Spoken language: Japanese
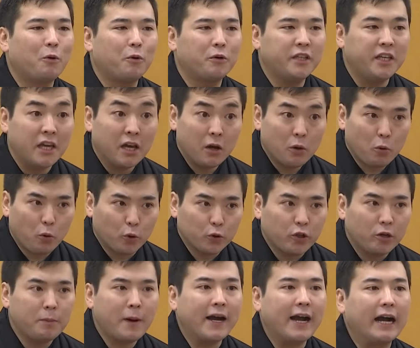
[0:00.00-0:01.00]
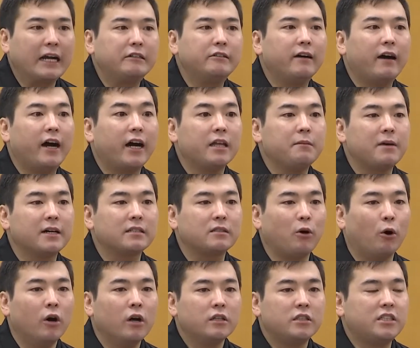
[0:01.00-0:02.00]
古典落語を学ん
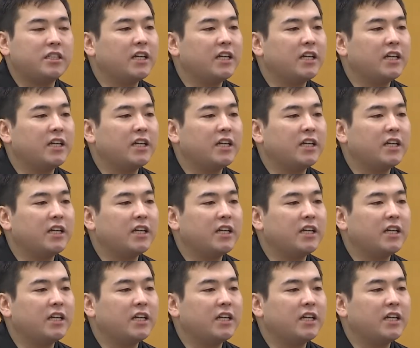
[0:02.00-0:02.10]
だり